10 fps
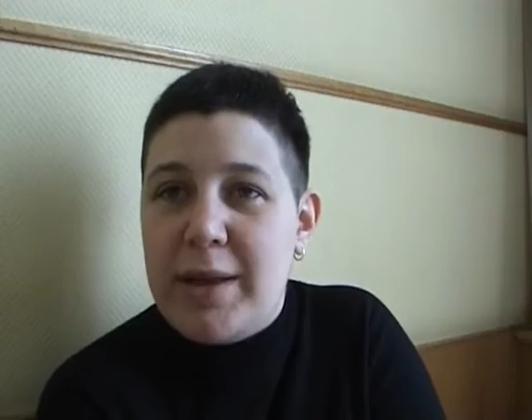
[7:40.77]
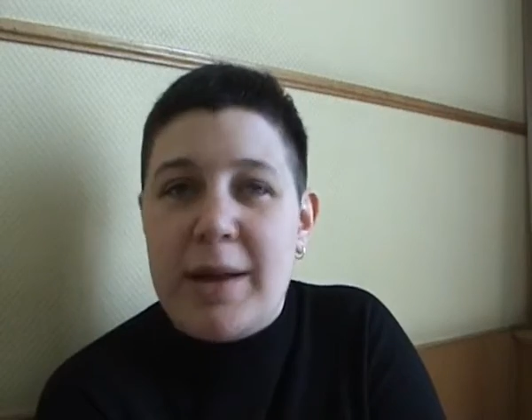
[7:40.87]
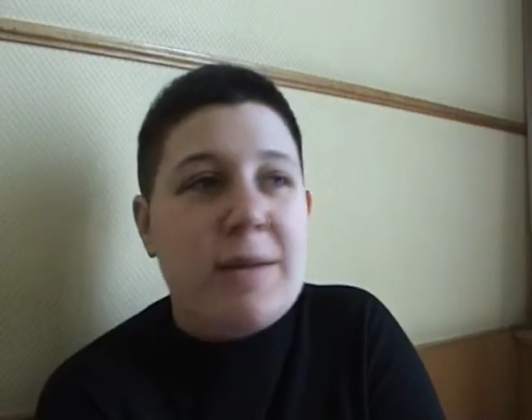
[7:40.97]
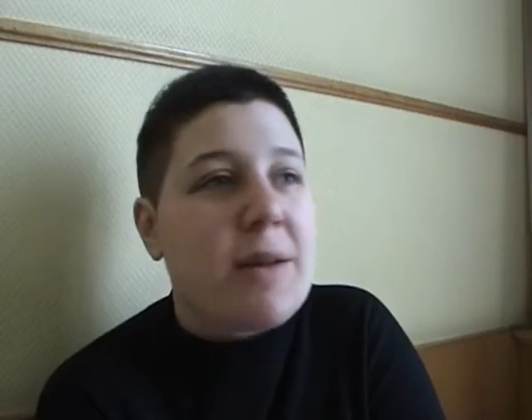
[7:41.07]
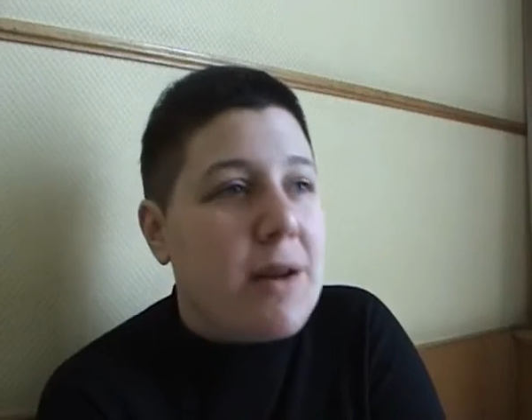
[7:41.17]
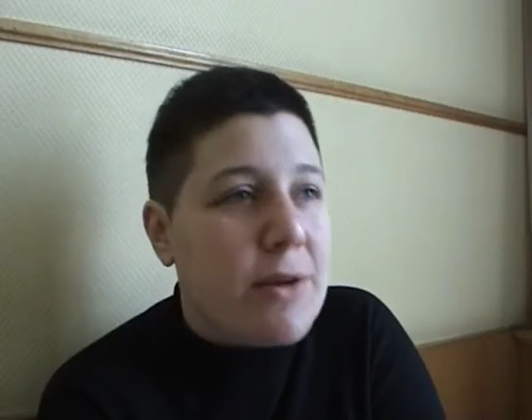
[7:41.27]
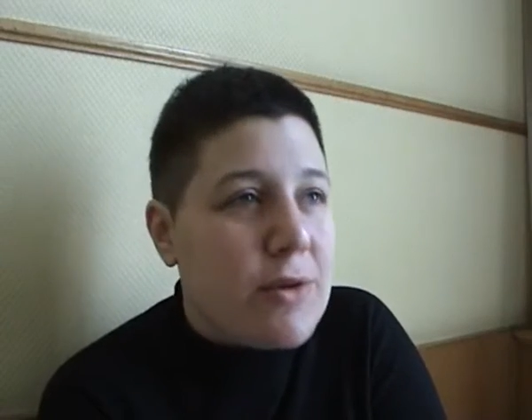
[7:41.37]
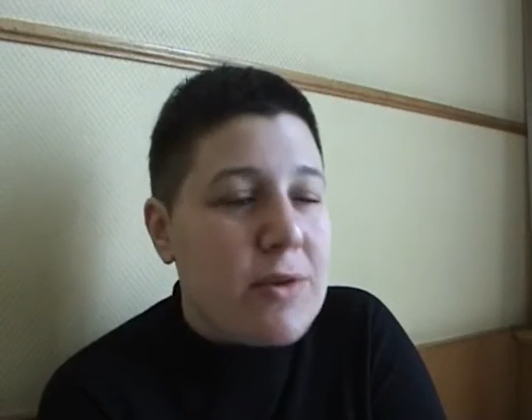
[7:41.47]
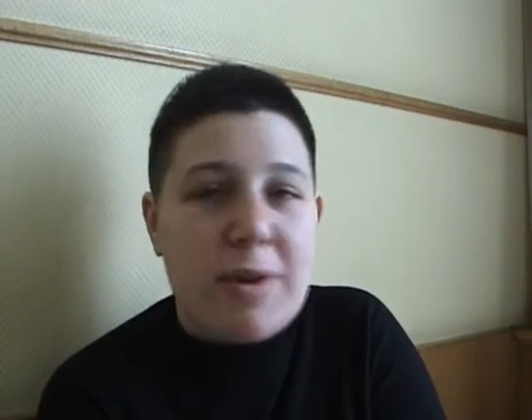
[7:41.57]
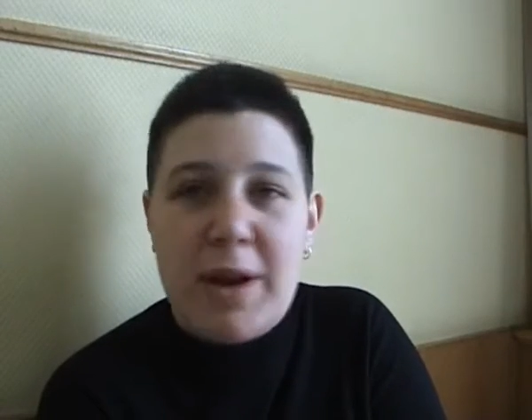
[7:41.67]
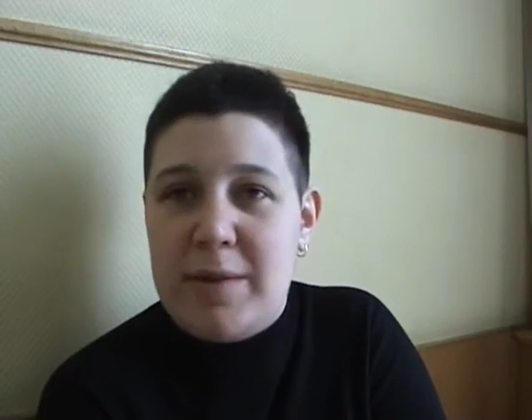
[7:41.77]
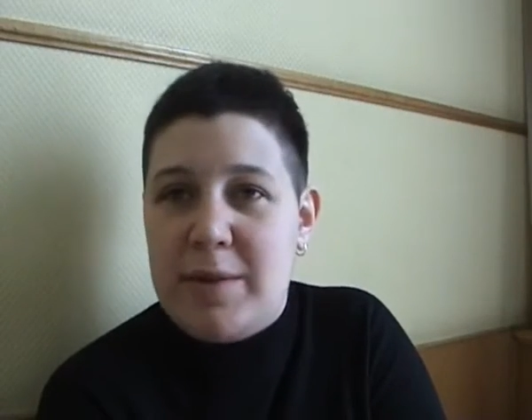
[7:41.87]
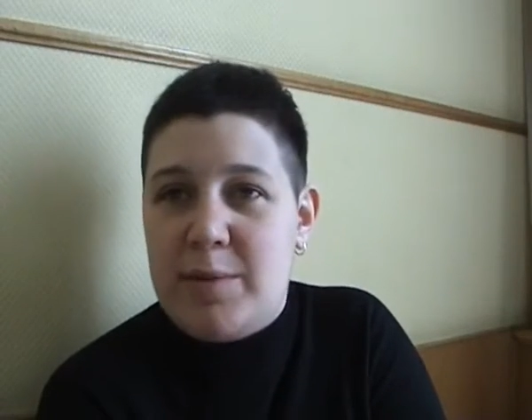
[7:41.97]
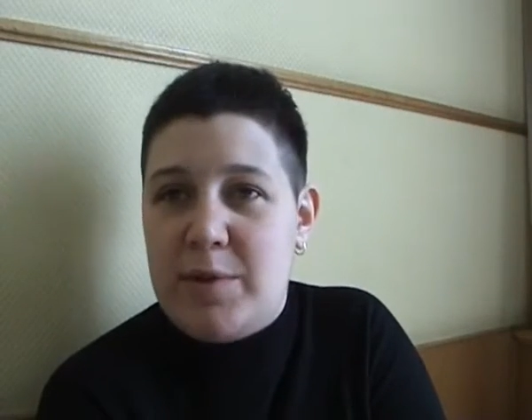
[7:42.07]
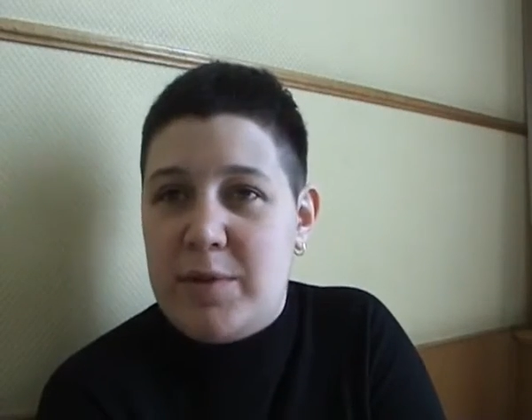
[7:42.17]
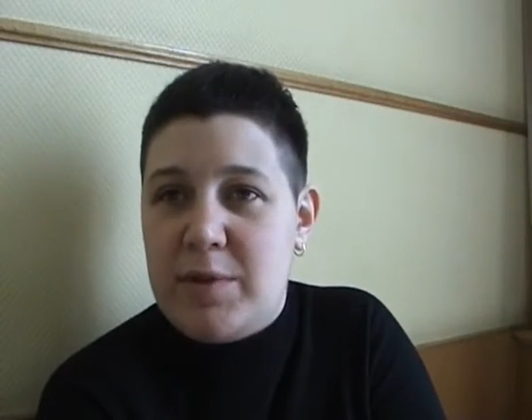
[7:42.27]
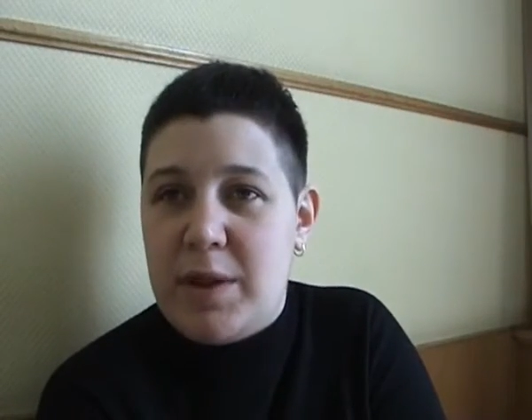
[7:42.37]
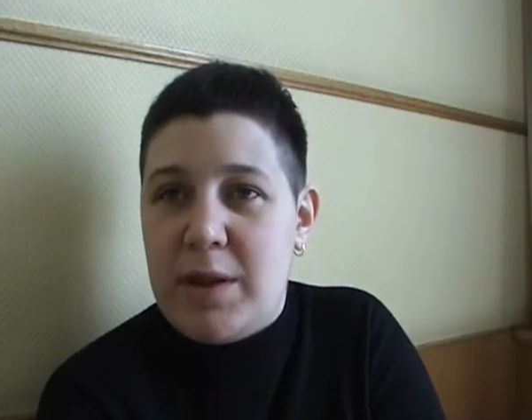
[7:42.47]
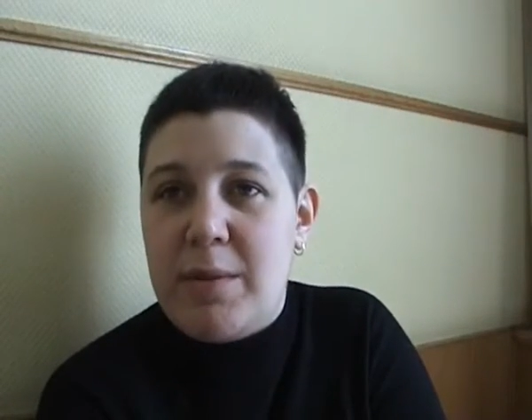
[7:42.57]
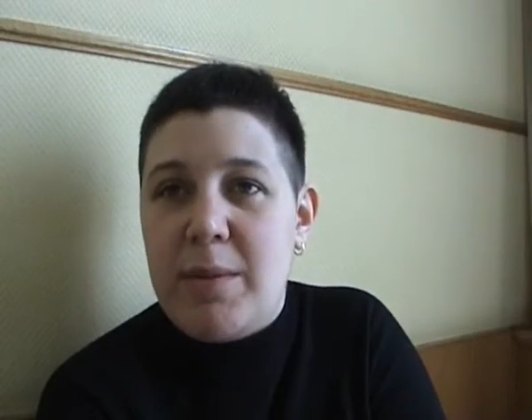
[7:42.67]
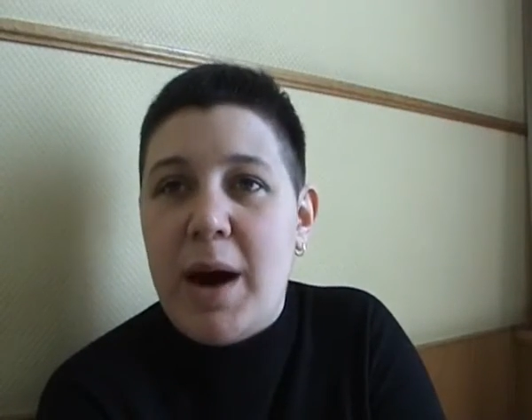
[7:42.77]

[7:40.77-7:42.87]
не от религиозной концепции в целом,